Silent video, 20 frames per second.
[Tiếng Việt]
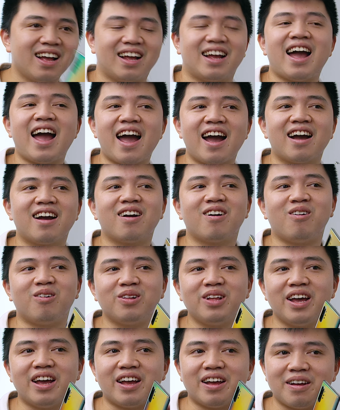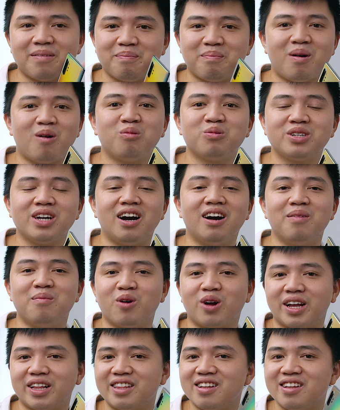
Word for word: càng có thể mong chờ một cái